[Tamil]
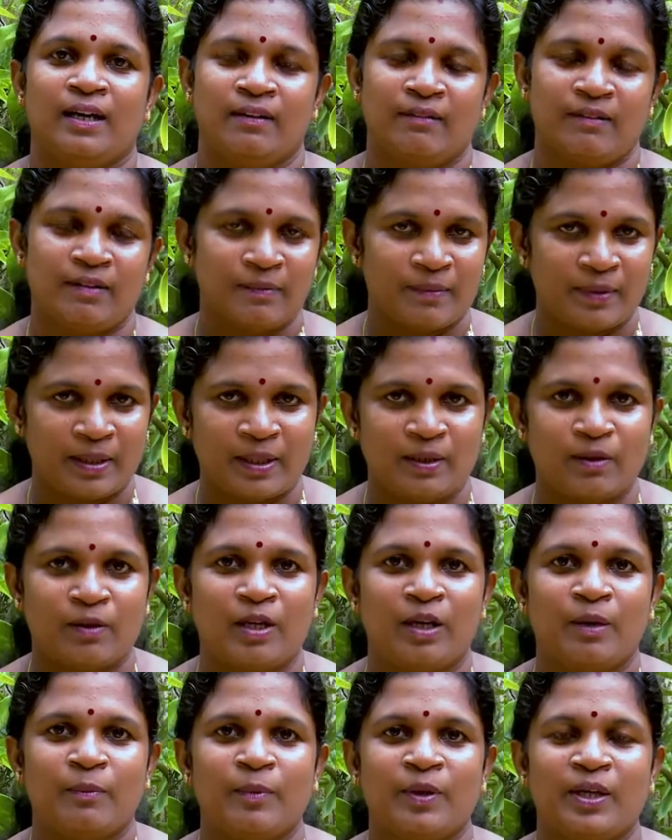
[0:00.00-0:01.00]
விடுபட்டு
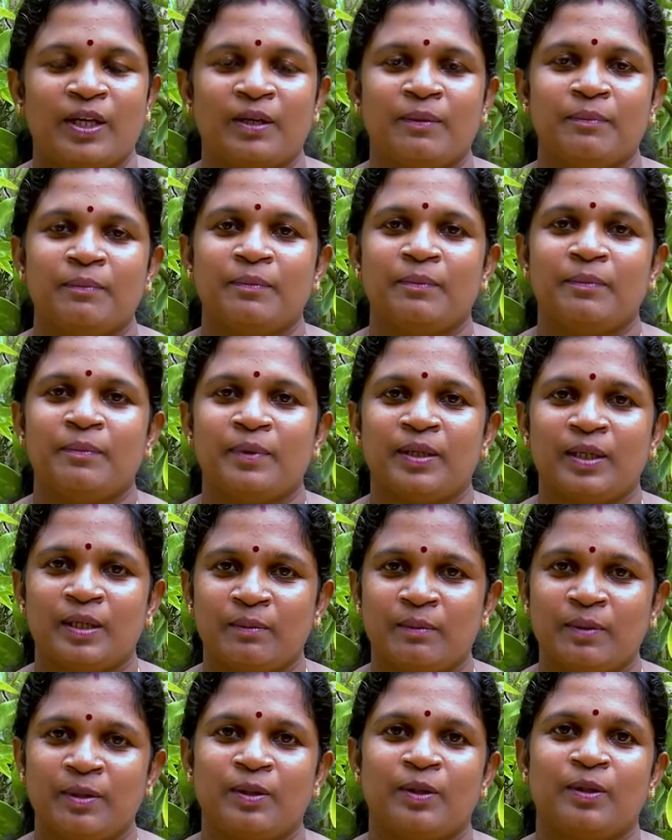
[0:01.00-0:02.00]
கொள்ள முடியும்
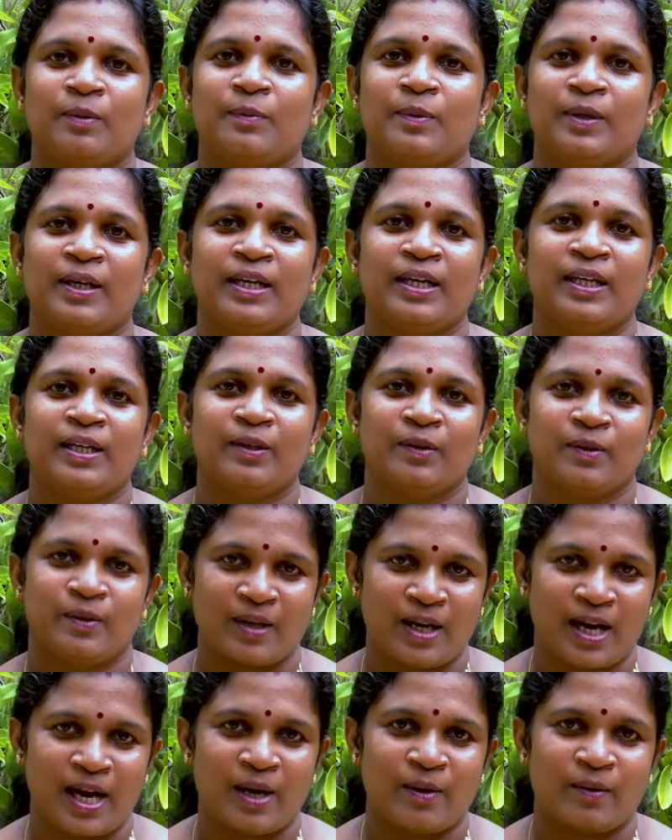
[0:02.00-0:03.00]
மீண்டும் இன்னொரு முறை
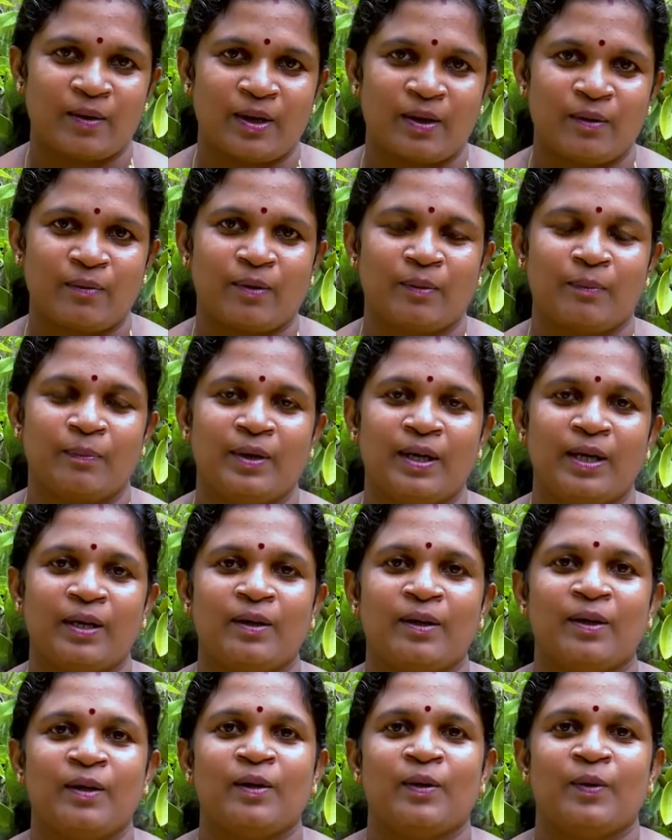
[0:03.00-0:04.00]
இன்னொரு ஆரோக்கிய குறிப்புடன்